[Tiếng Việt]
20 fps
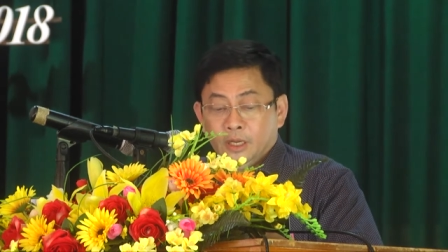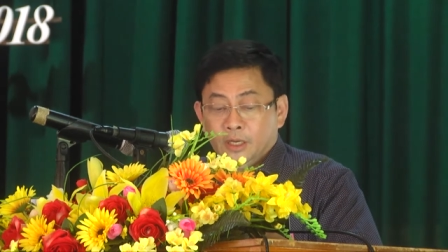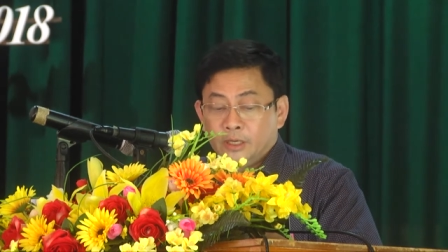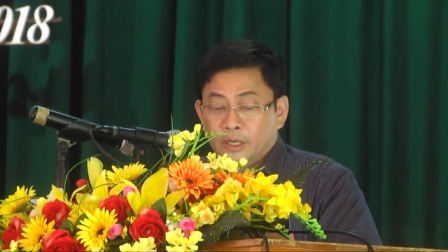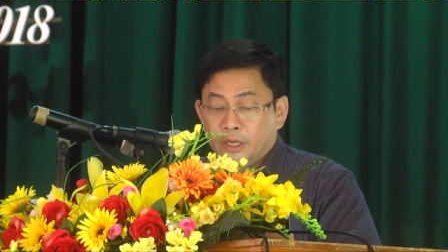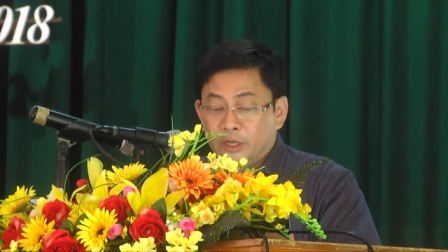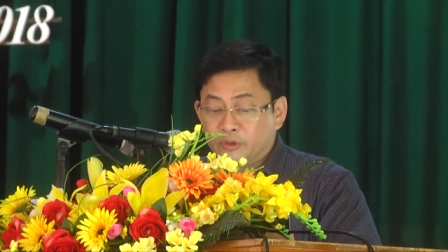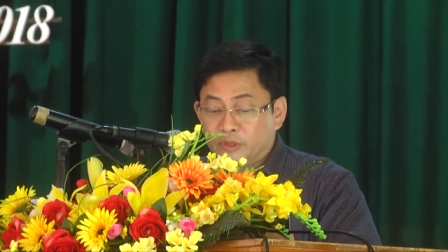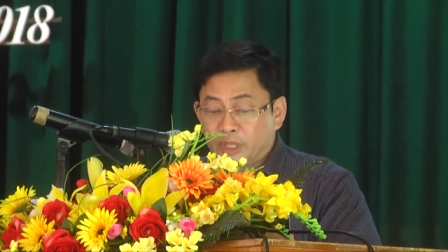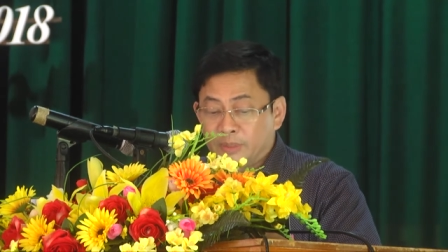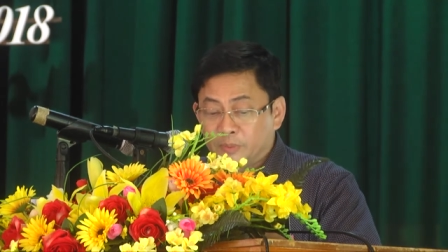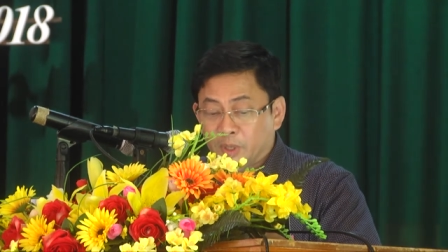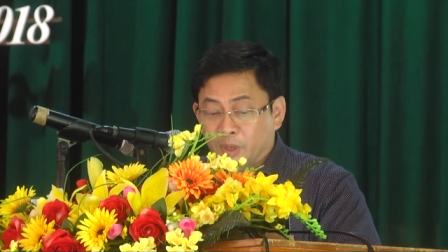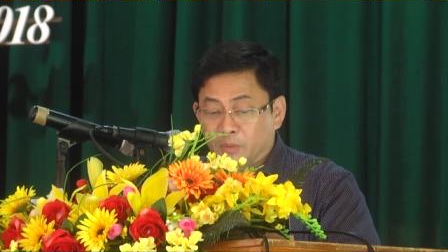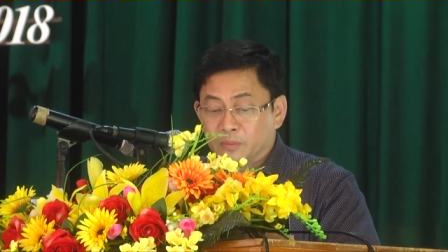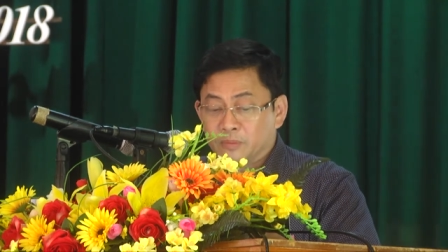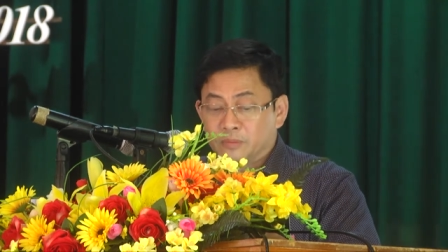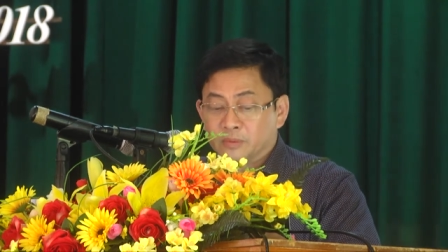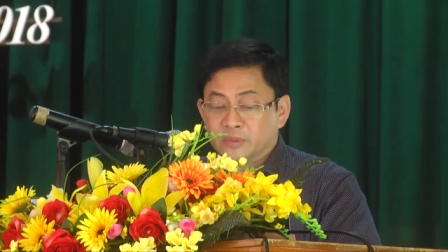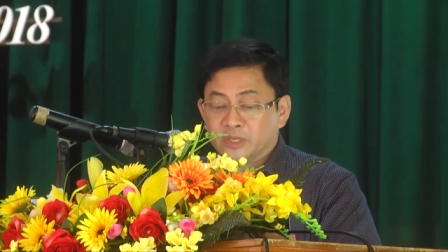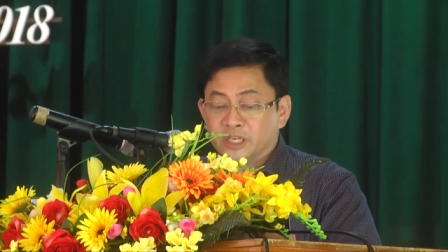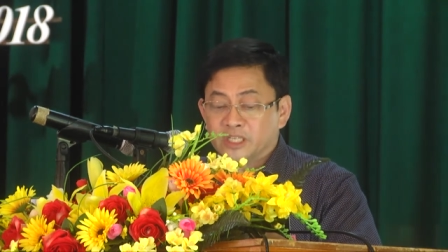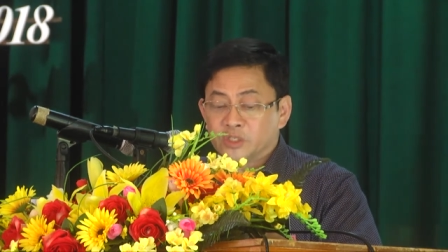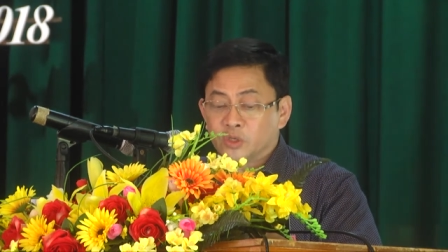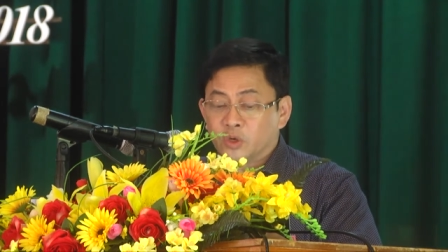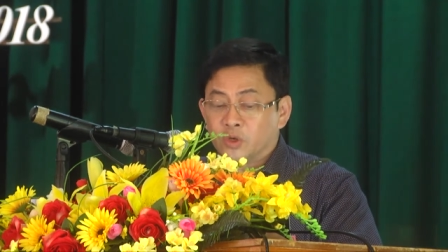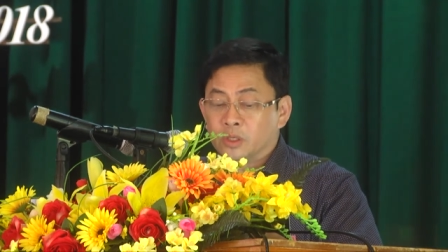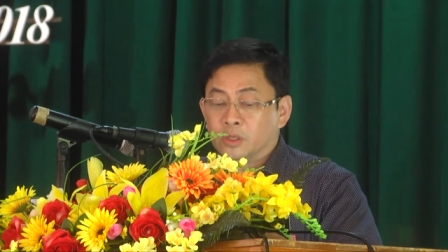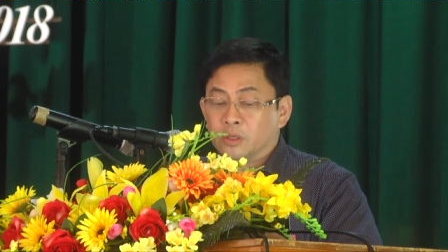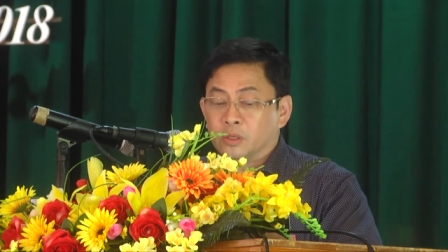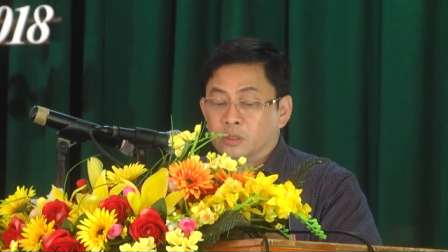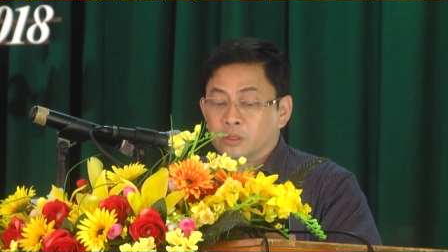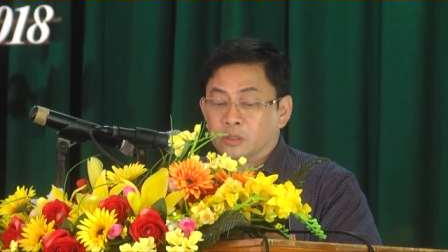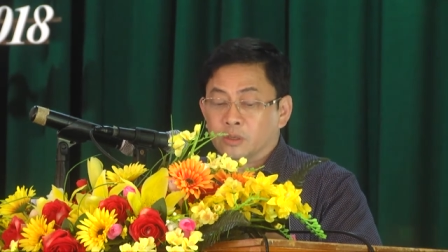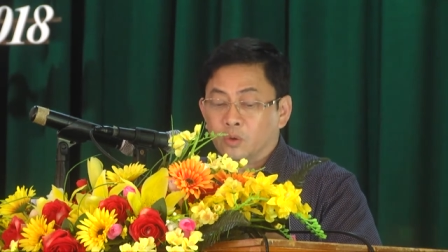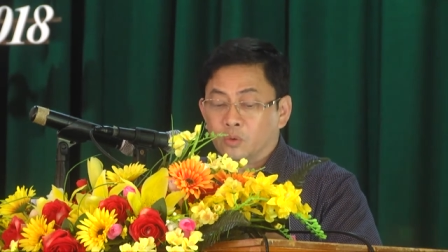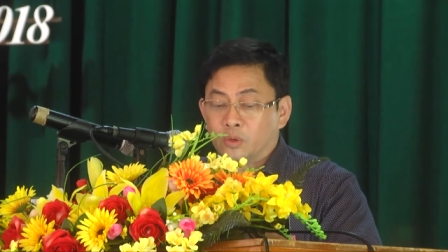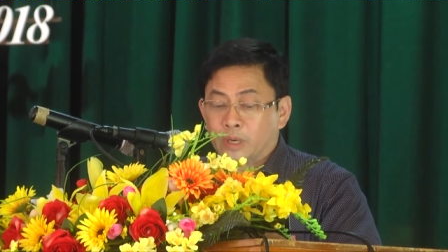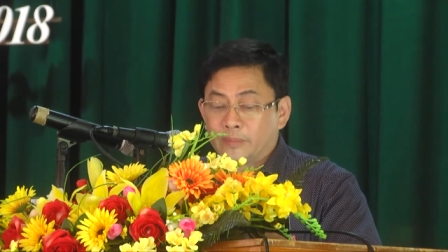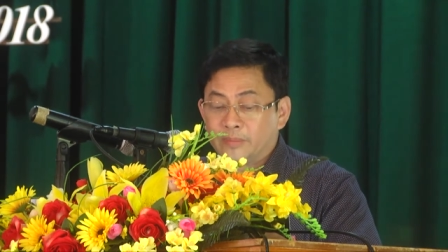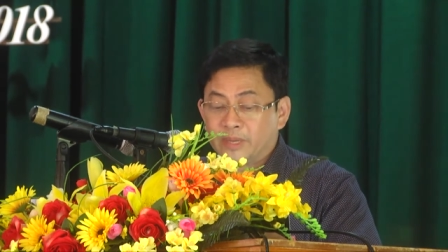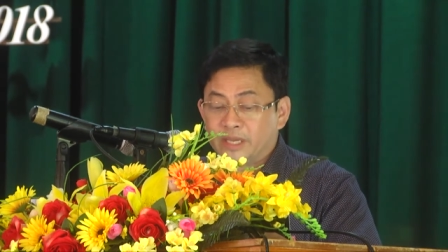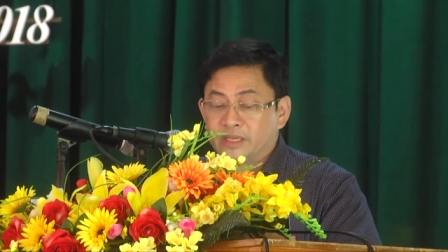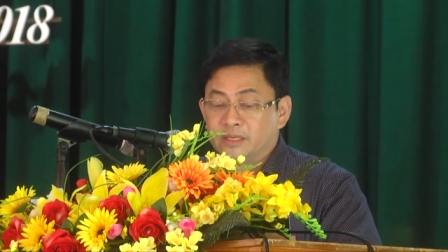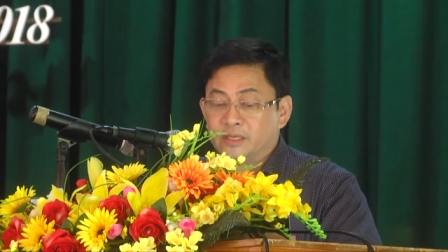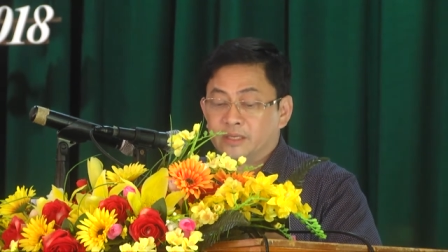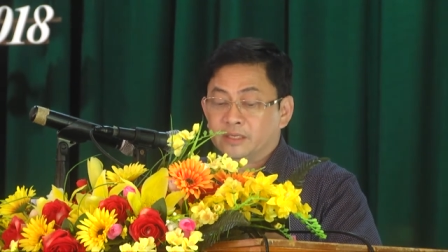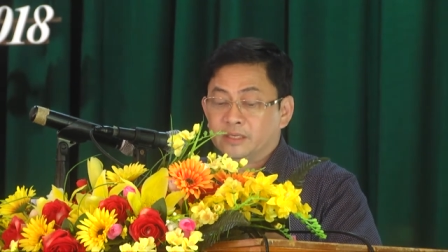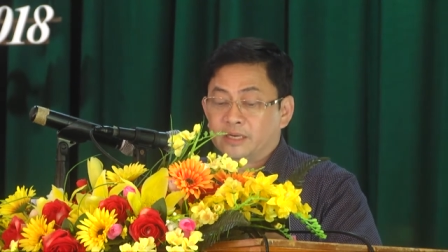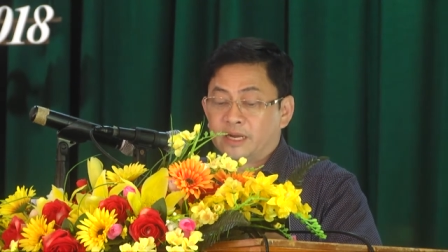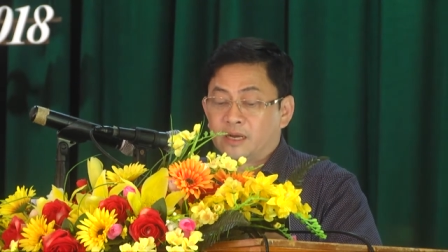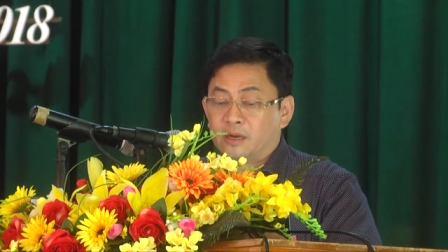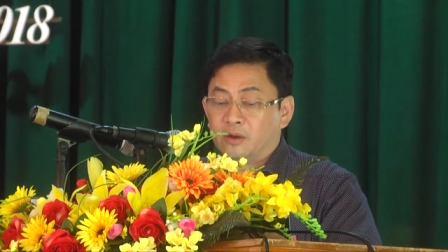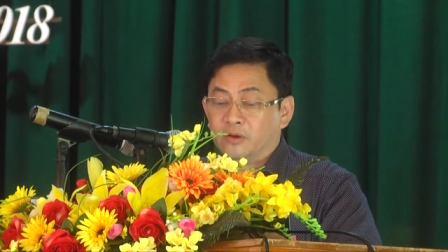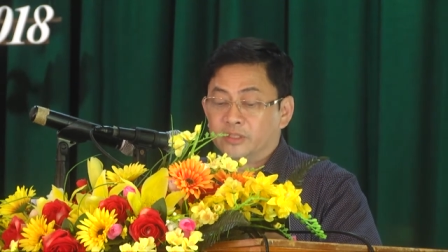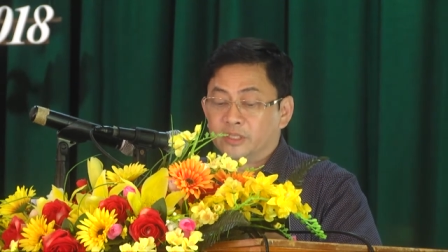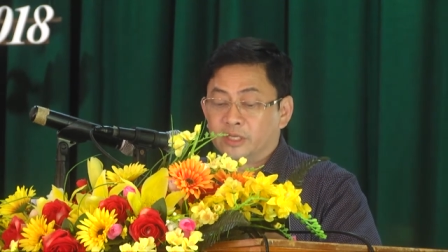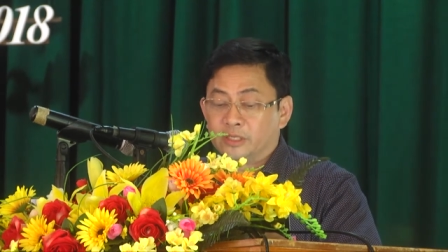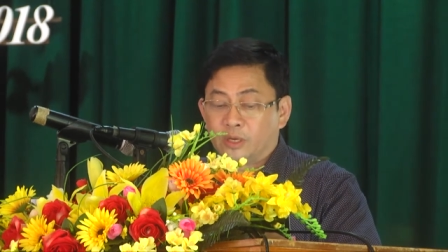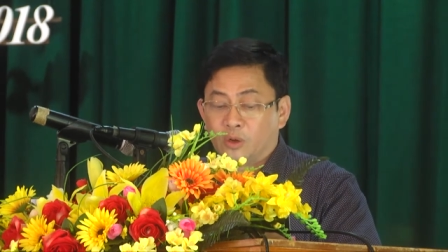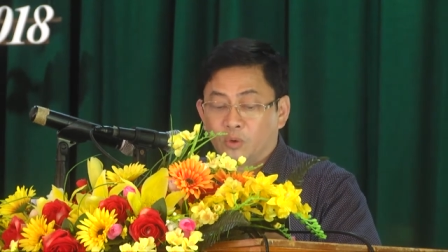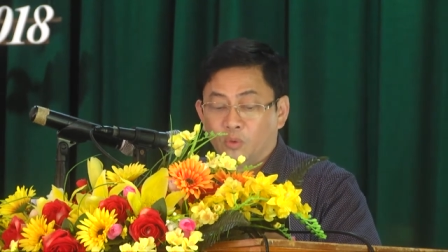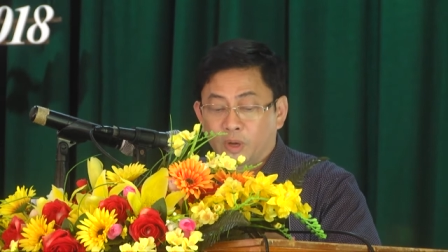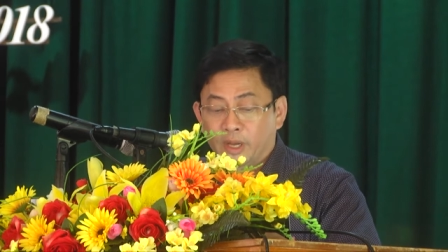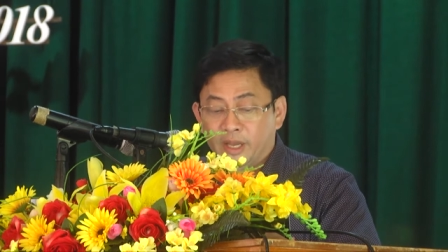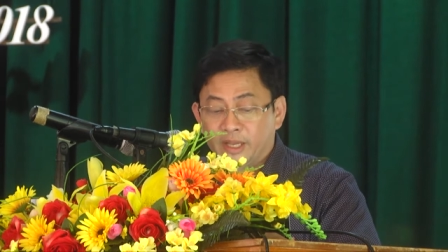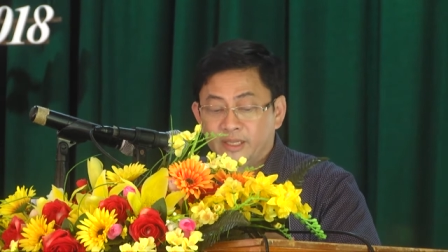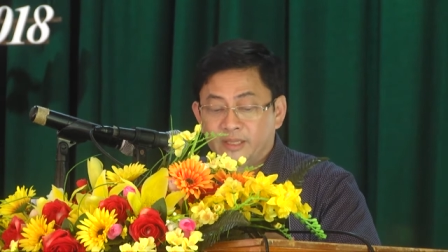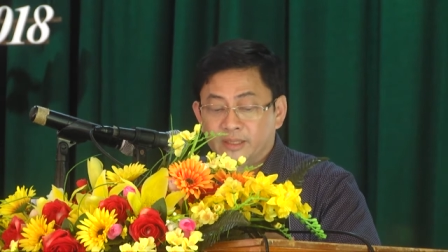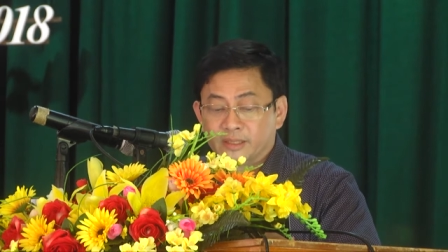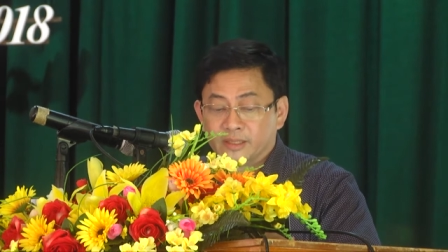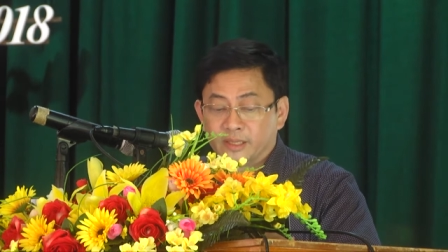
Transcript: Nếu tiếp tục trích xuất curamin ra khỏi tinh dầu quế